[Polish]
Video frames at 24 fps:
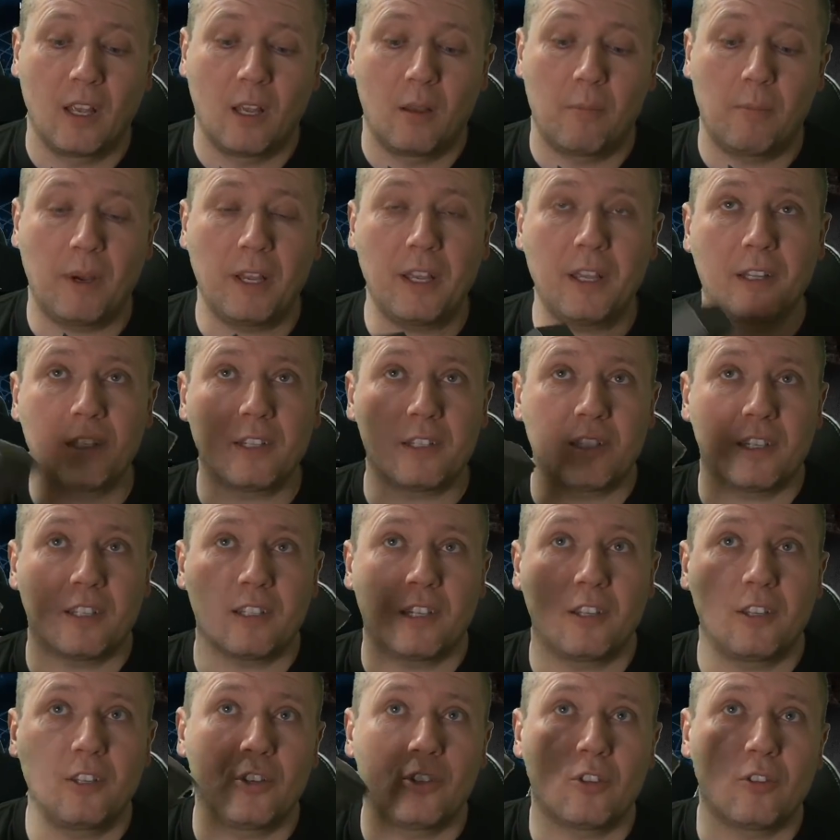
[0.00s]
ma jedną
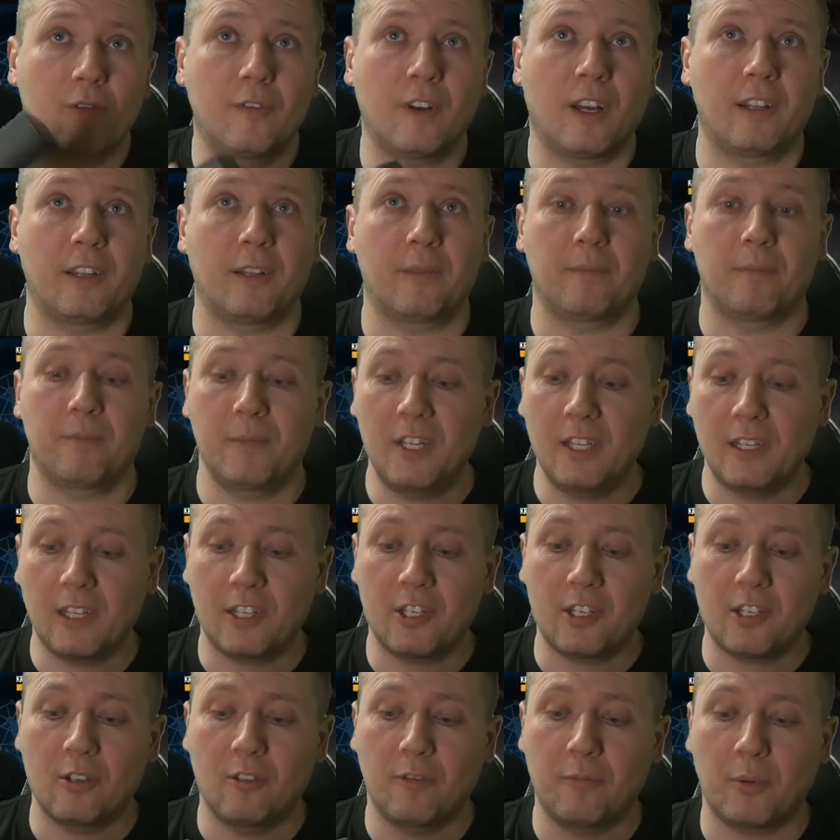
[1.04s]
zasadniczą wadę. Nie da
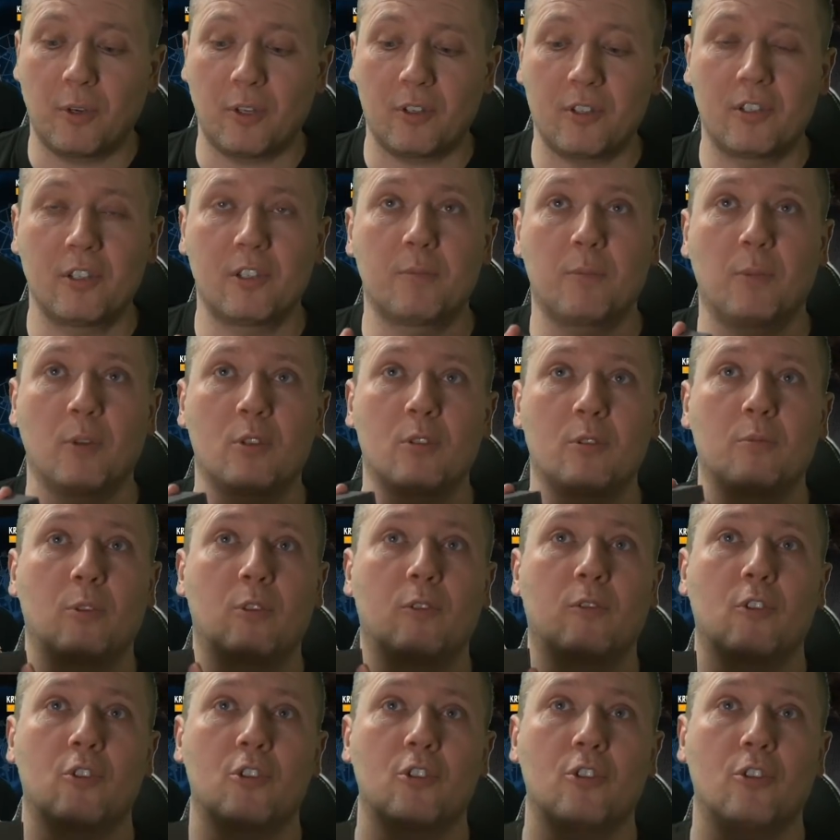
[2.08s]
się go w prosty sposób
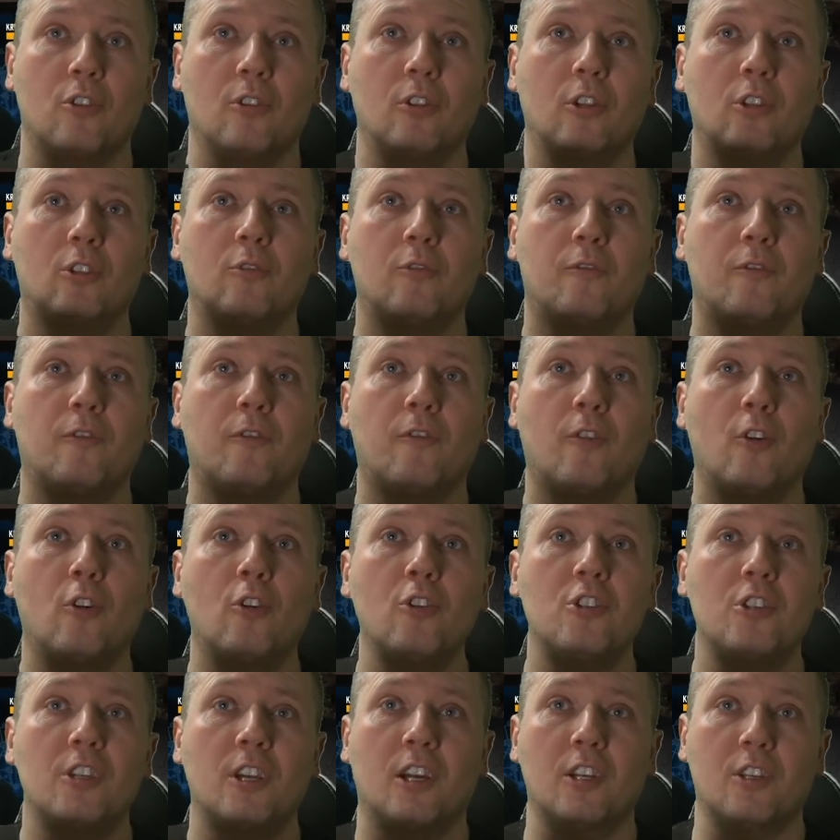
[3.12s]
otworzyć. One tu
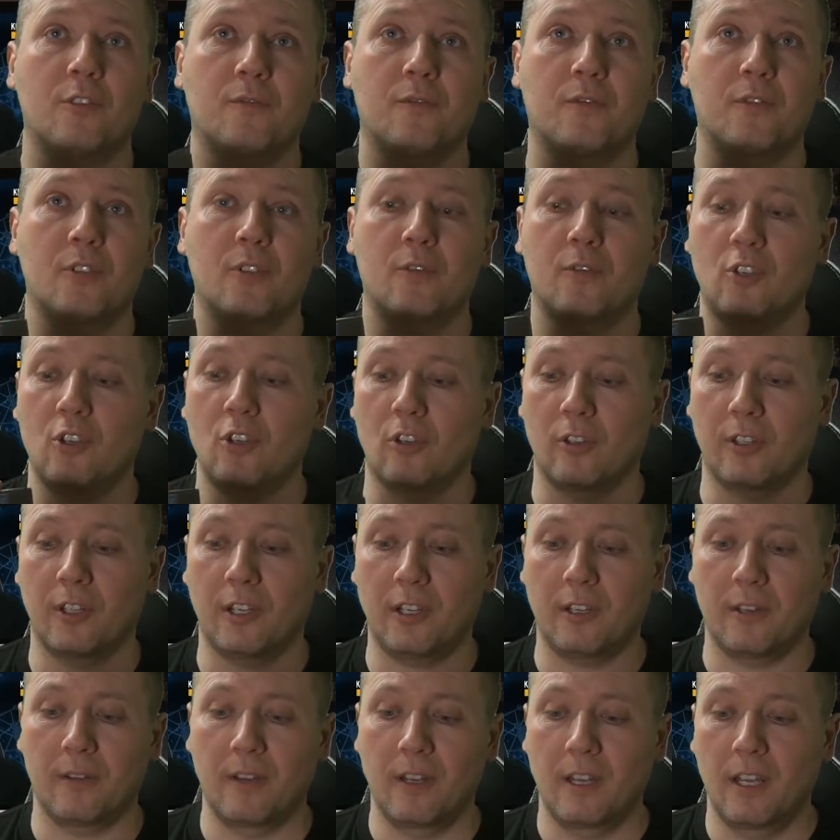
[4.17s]
wchodzi aż w
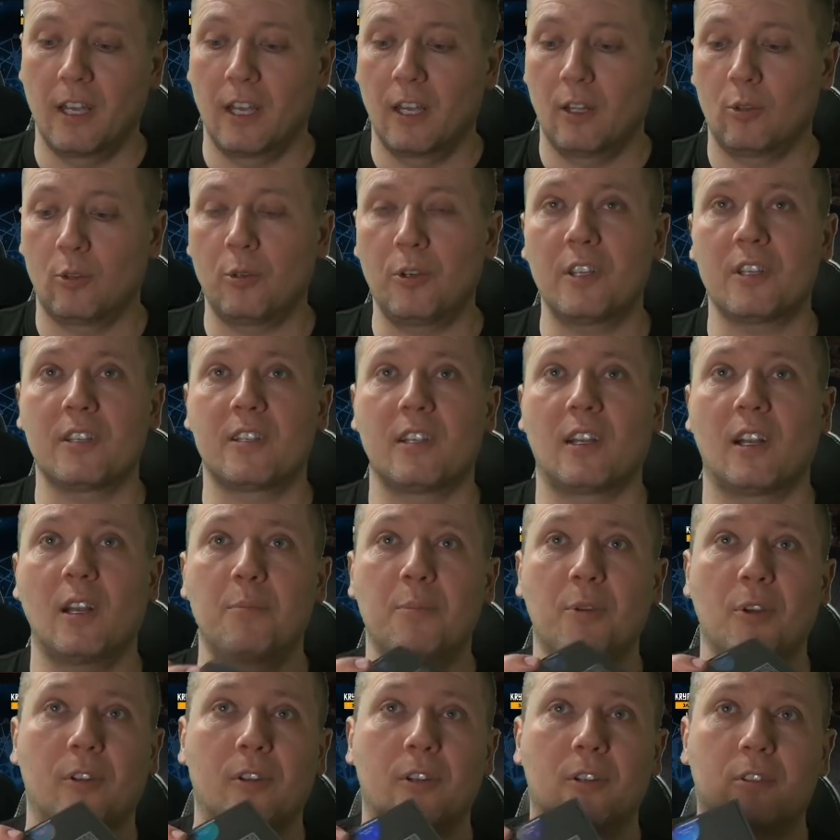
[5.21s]
środek. Tu jest
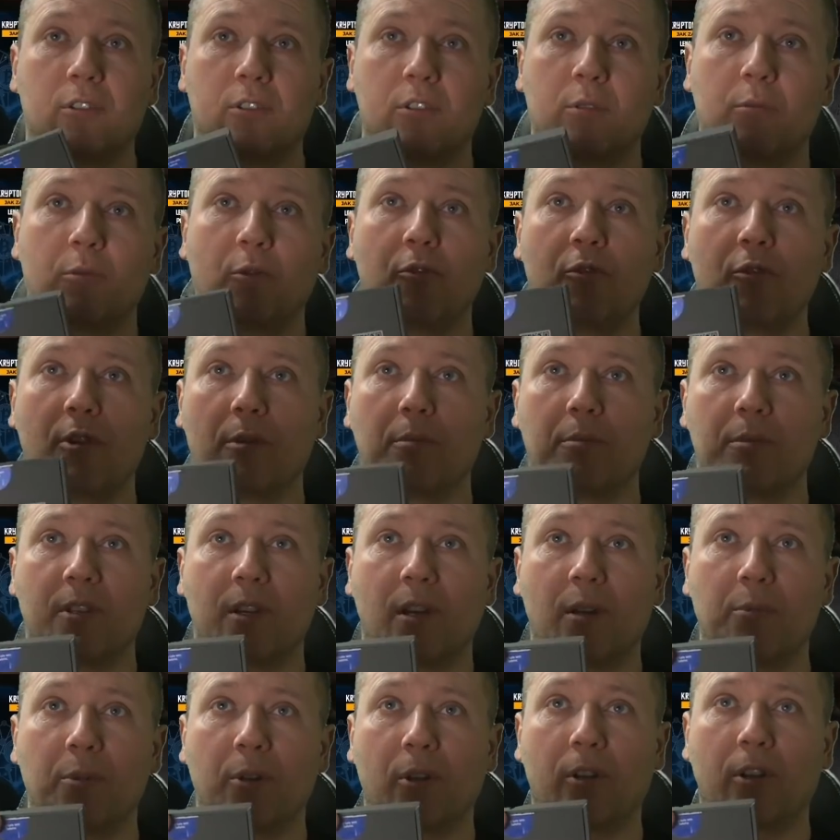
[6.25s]
zalepione to, co mówiłem,
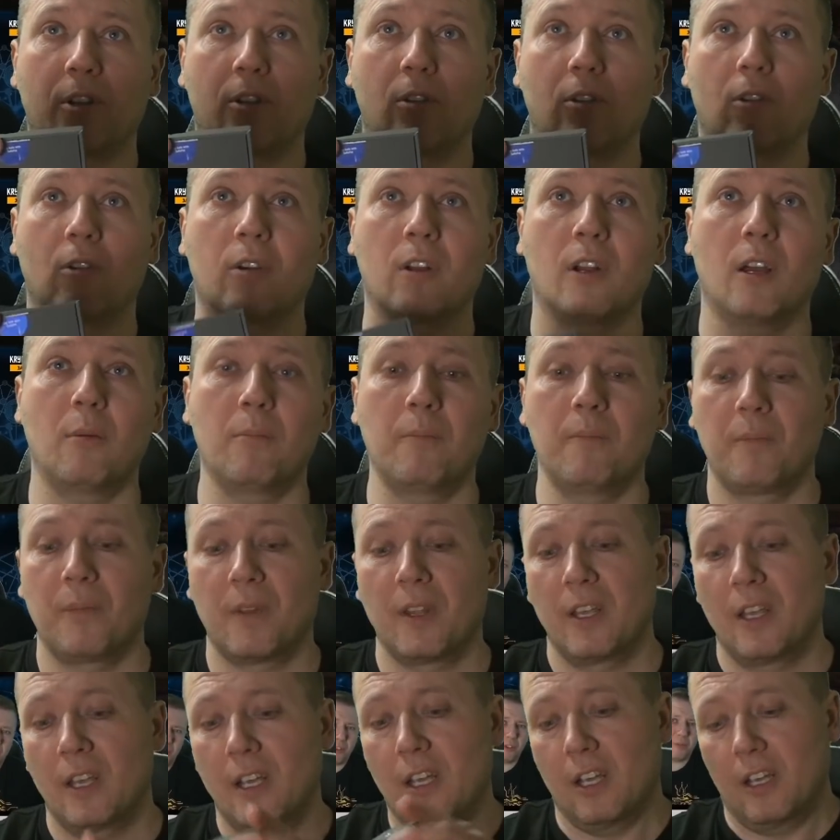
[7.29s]
zalepiony hologram.
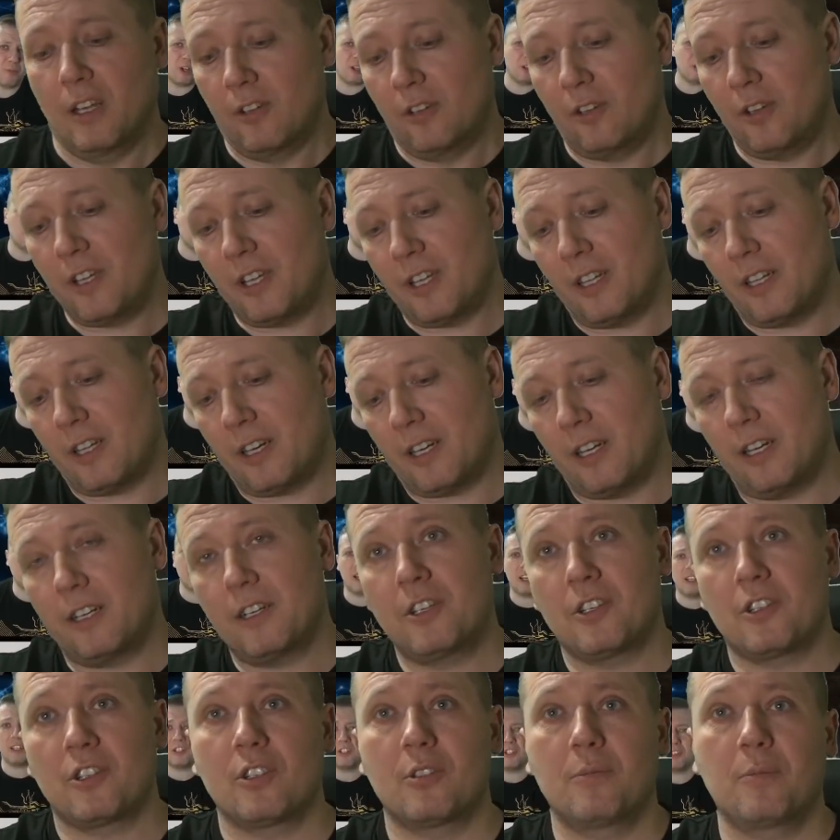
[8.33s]
No i
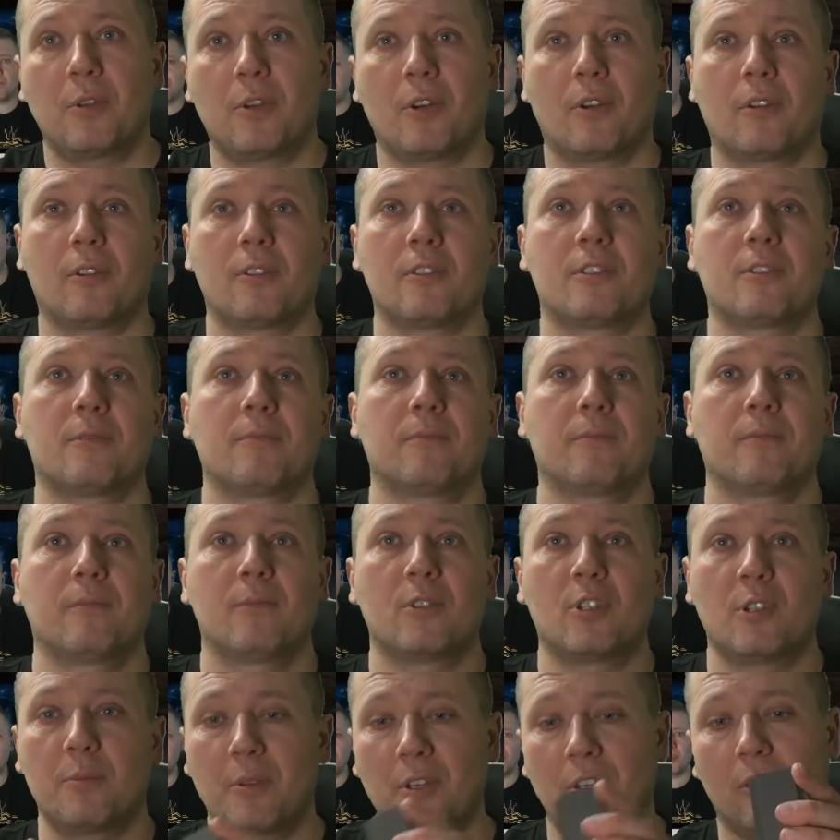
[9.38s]
generalnie rzecz biorąc,
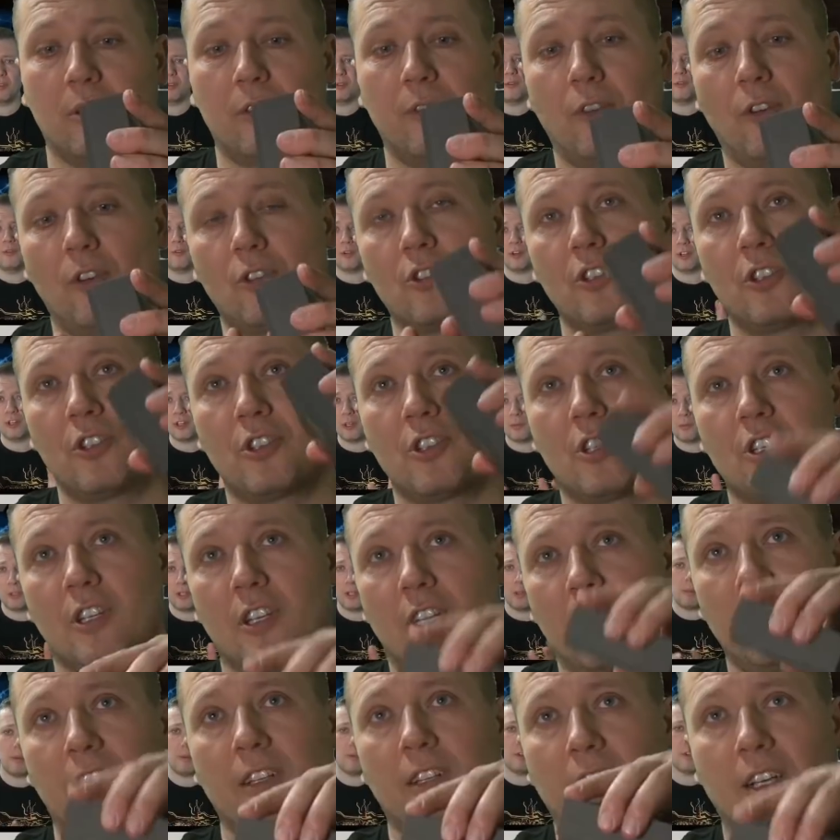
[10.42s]
żeby je otworzyć,
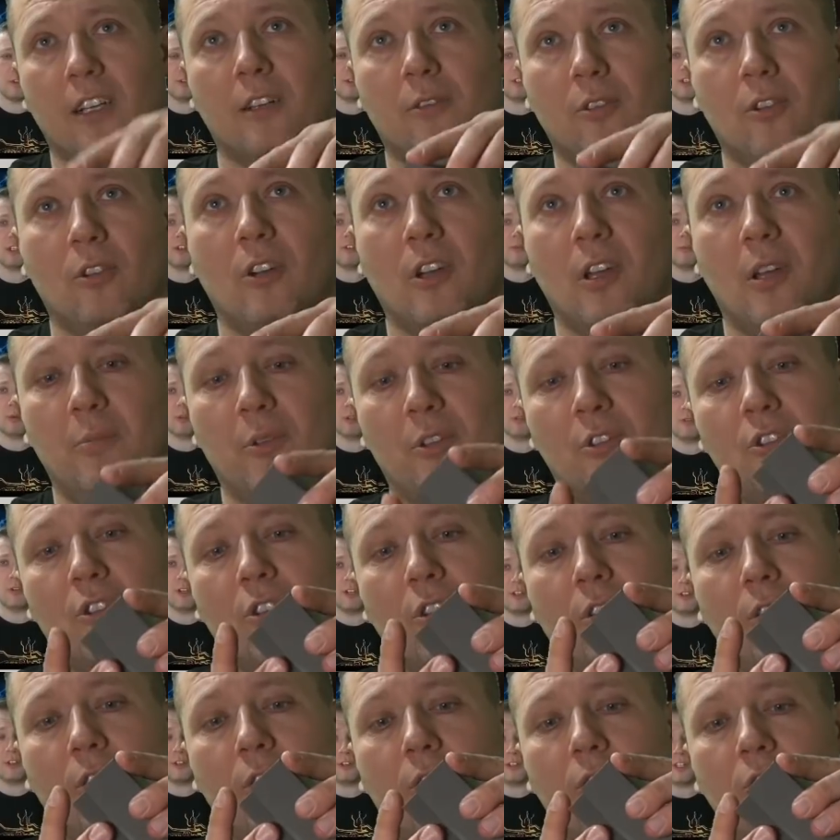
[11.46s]
trzeba je tak trochę
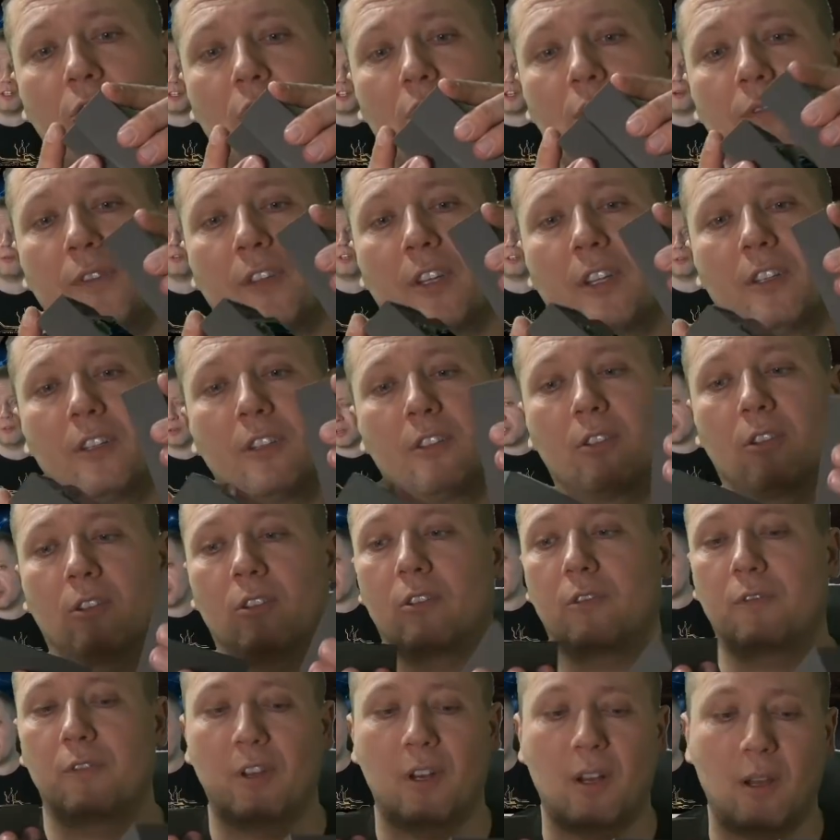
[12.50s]
potrząchnąć i wtedy to
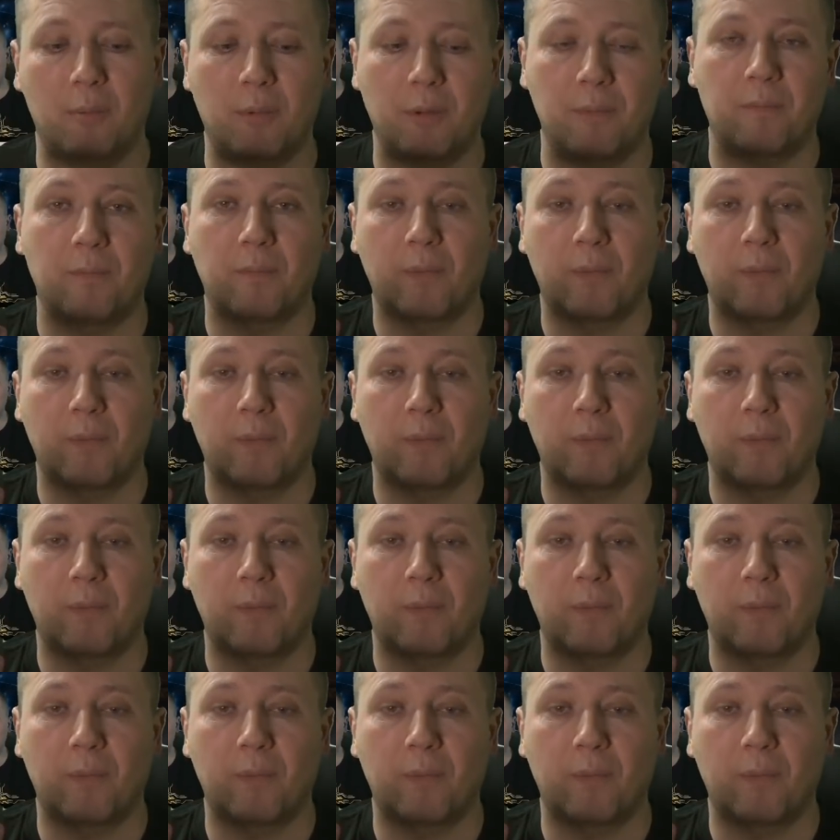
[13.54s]
otwieramy.